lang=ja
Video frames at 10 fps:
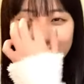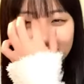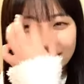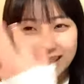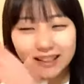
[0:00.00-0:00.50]
い
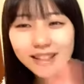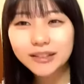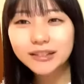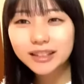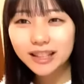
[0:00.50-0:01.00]
やいやで
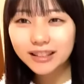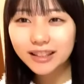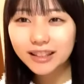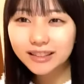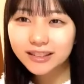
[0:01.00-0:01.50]
もさ
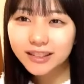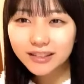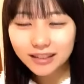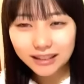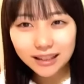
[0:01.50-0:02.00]
なんかすごい
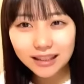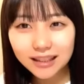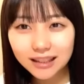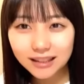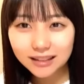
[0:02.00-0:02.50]
嬉しかっ
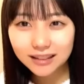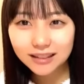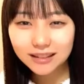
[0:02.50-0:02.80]
たです